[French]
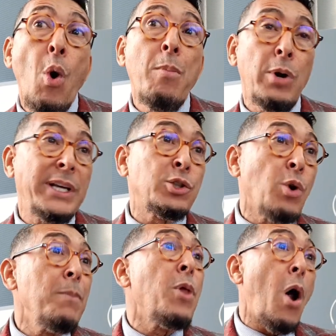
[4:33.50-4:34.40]
tombent et
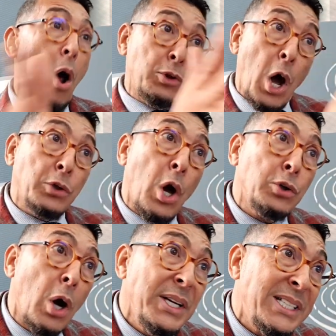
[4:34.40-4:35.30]
sont
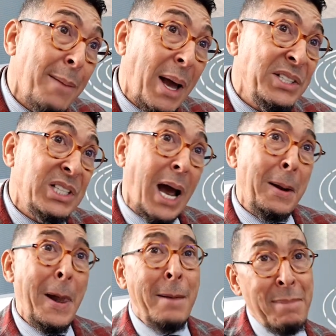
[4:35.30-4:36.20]
dans, l'islam radical.